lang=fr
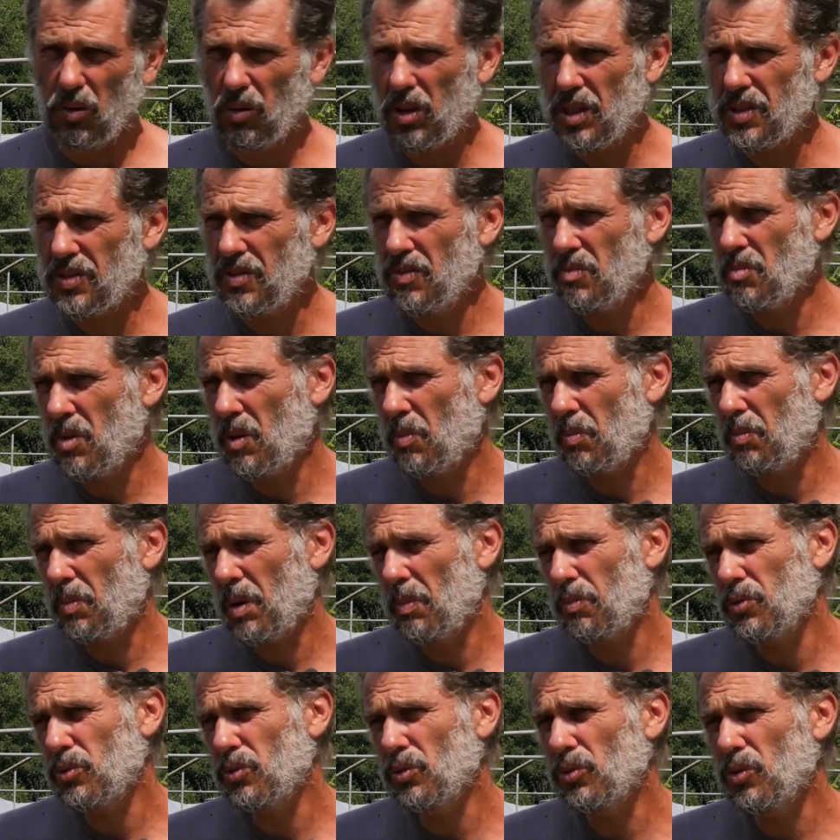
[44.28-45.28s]
relativement
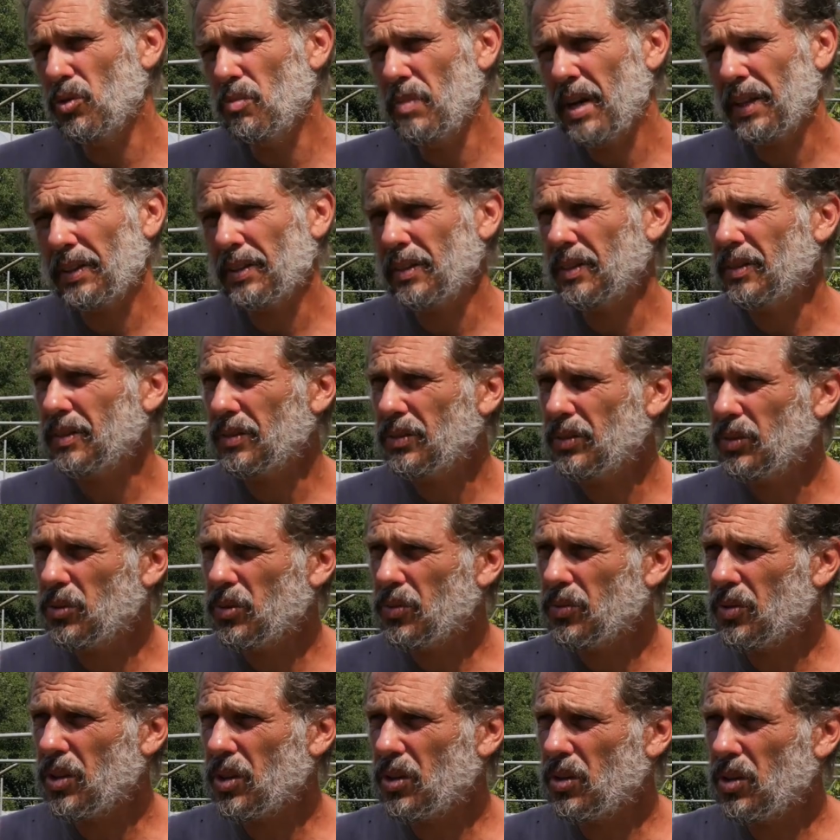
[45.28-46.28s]
pas plus de 2 mètres hein,
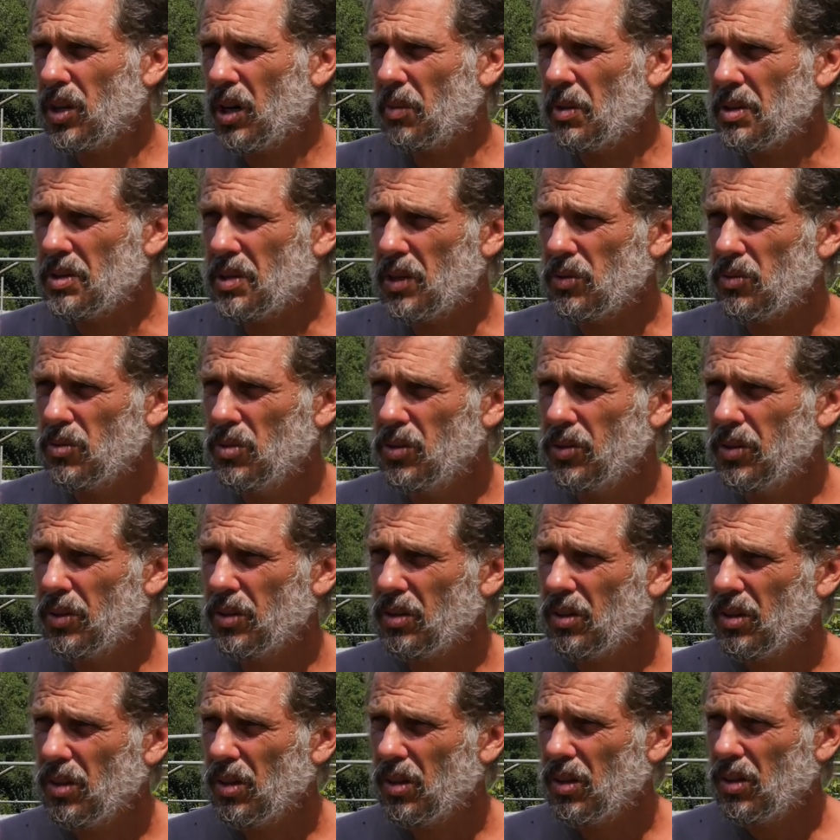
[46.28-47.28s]
une fois que l'arbre est adulte
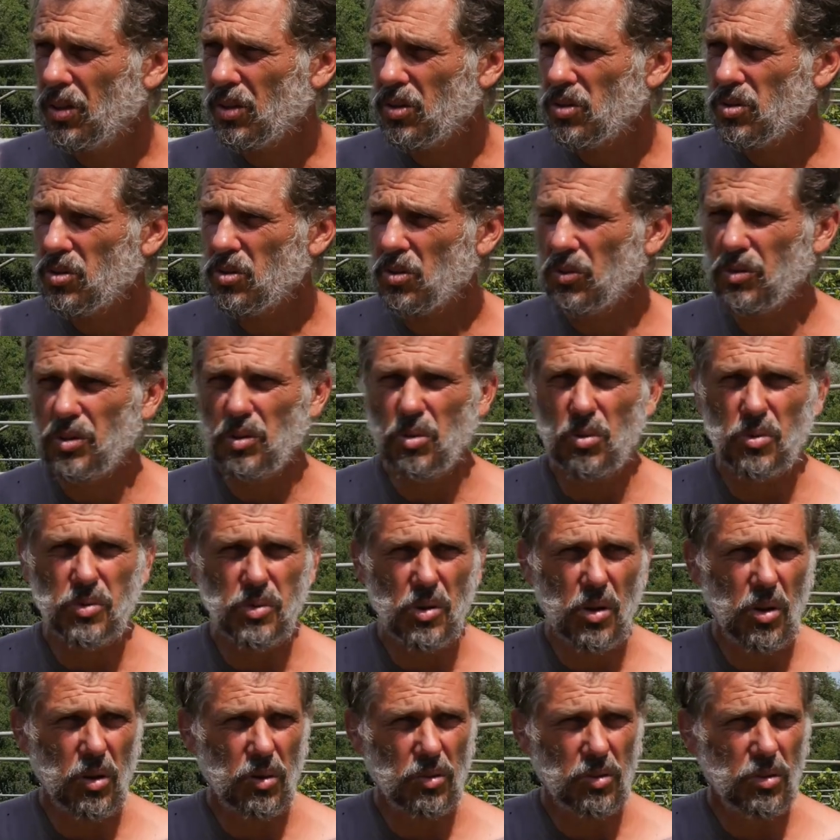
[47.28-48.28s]
sur des
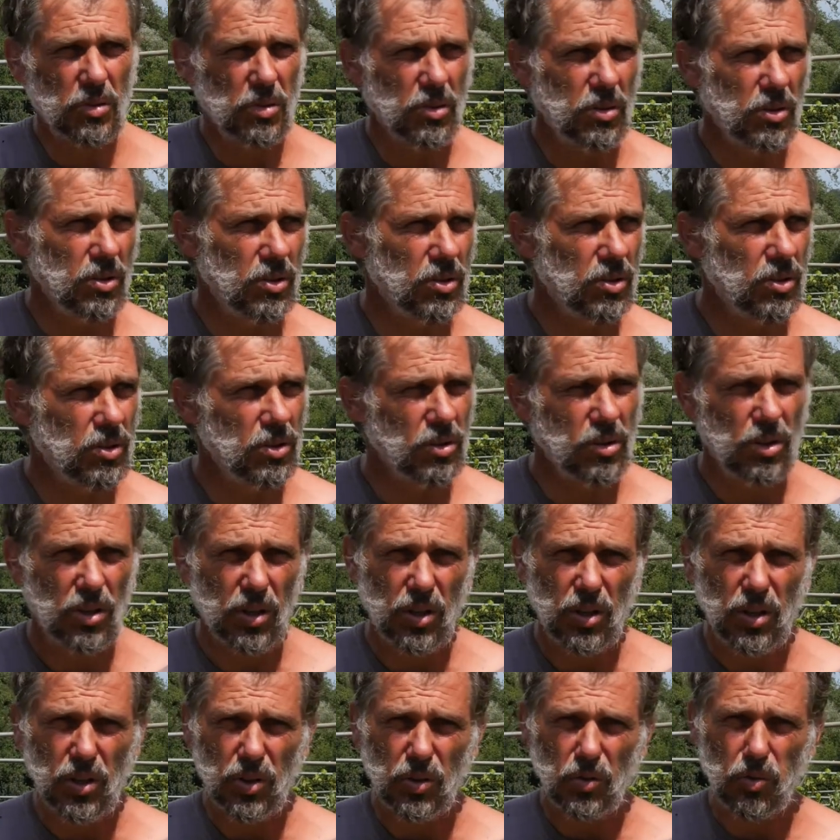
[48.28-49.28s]
hauteurs de
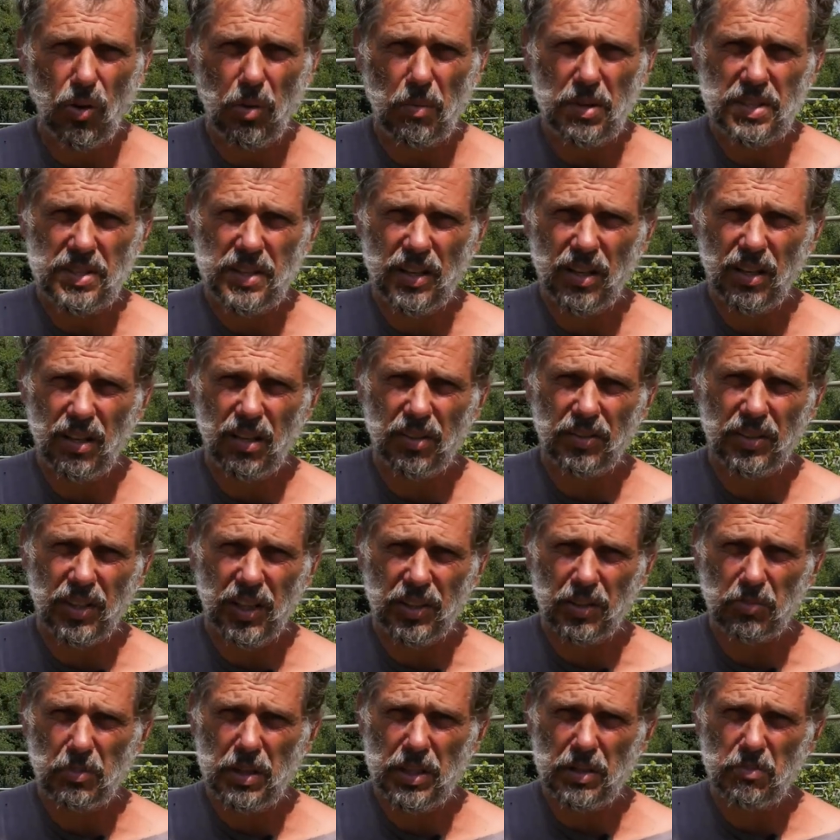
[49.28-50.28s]
3,50 m,
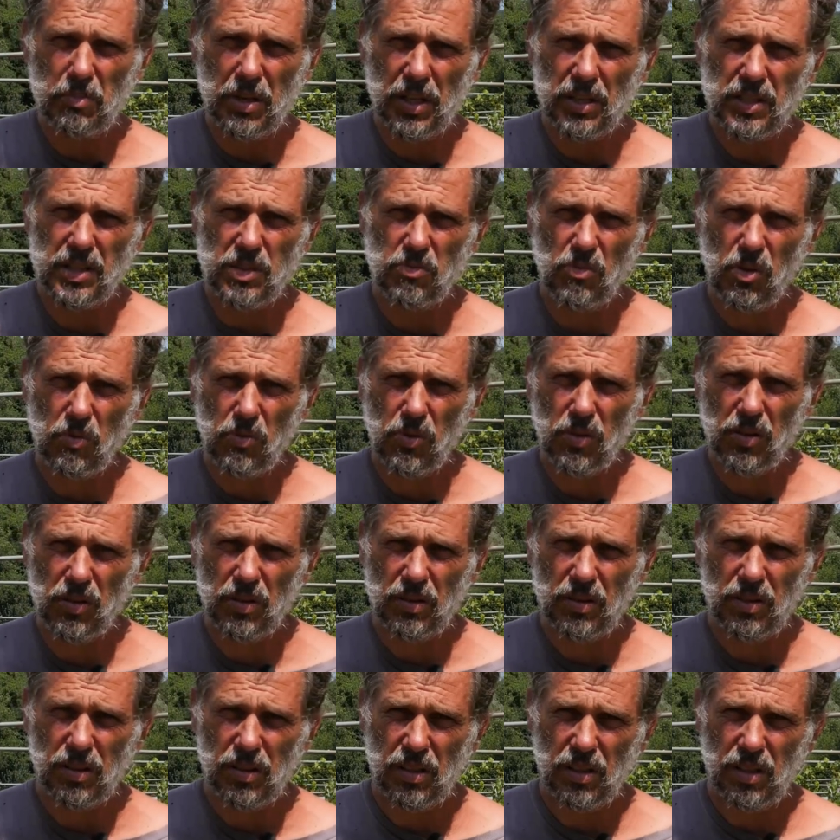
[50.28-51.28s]
4 mètres maximum quoi.
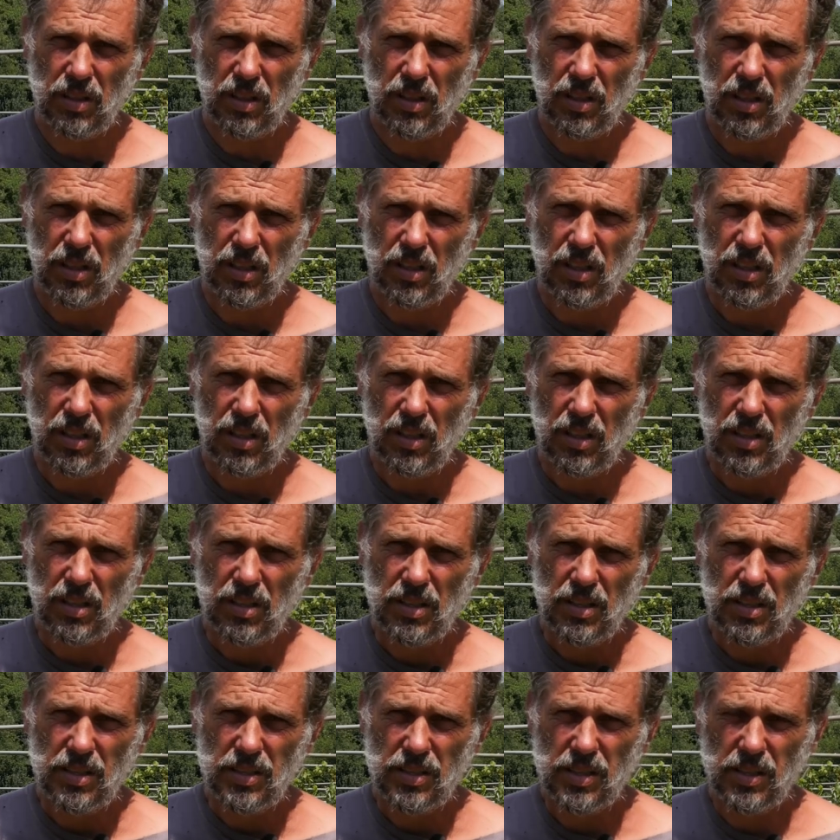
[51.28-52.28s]

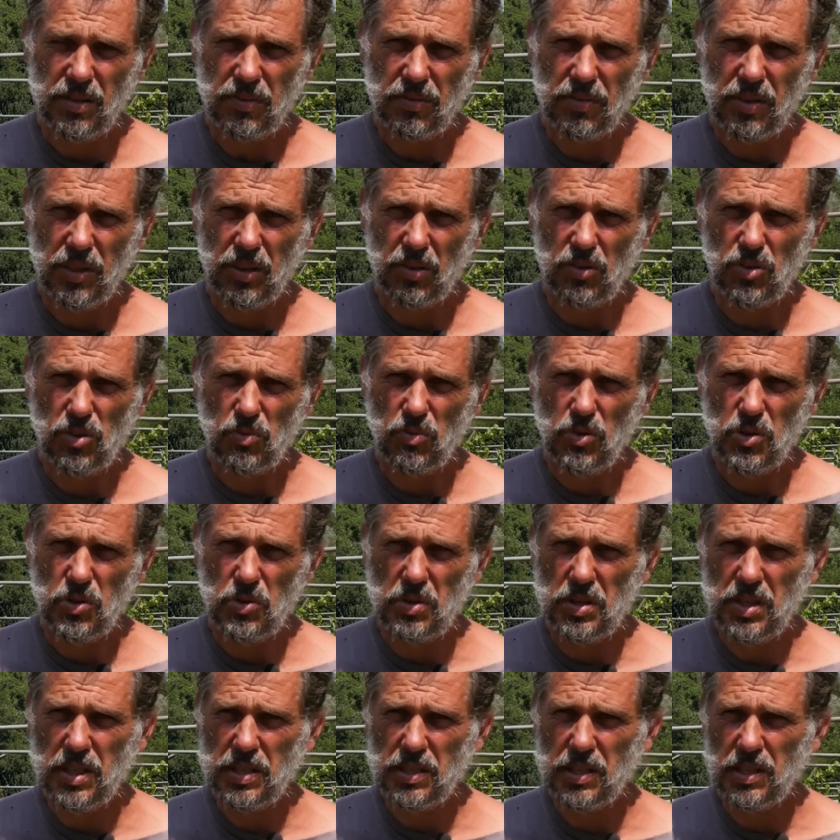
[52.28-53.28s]
Ce qui fait que je me
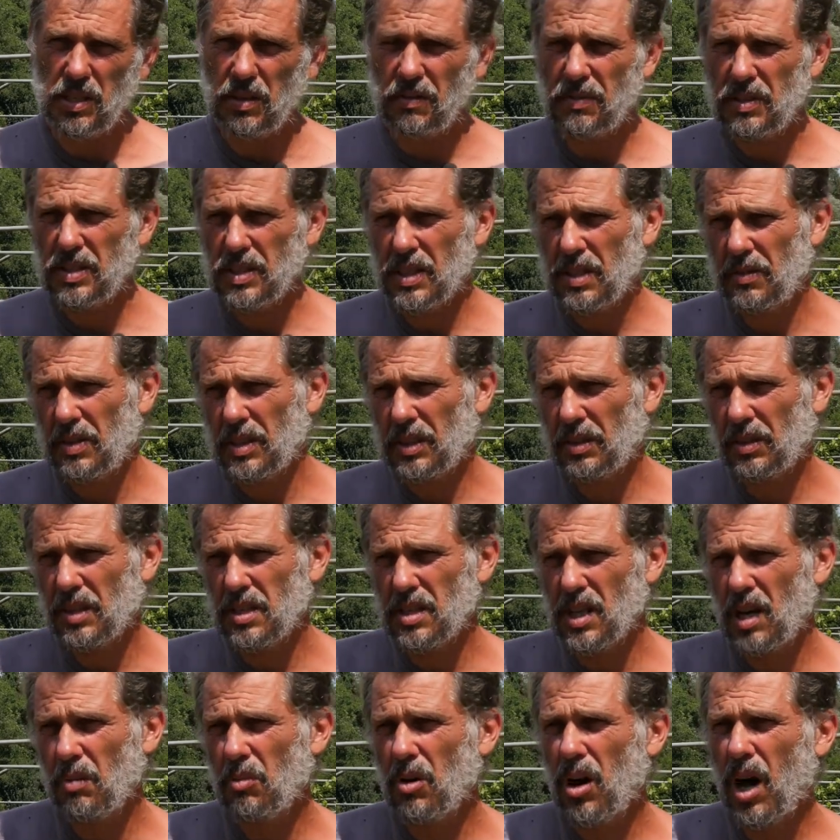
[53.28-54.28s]
suis dit que ça va être
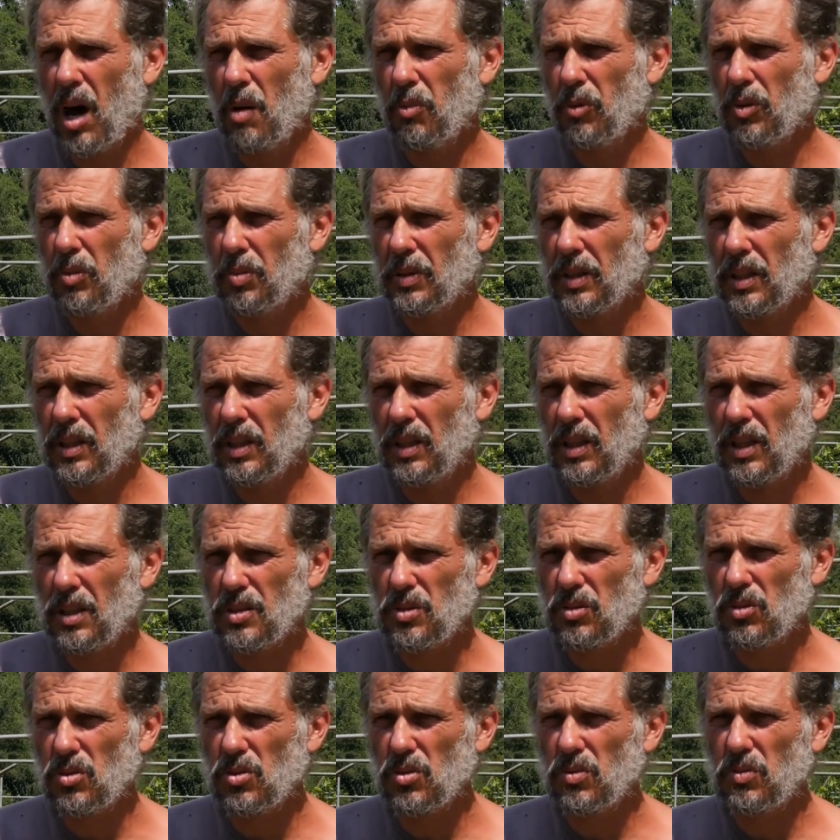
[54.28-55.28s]
les arbres appropriés à
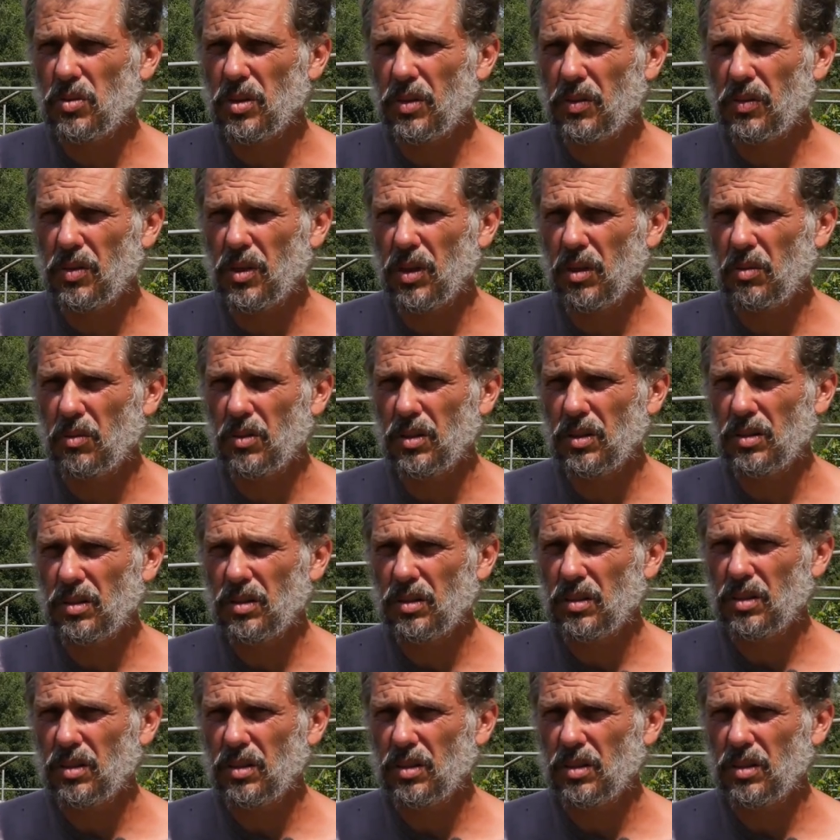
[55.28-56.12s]
ce que je voulais faire moi.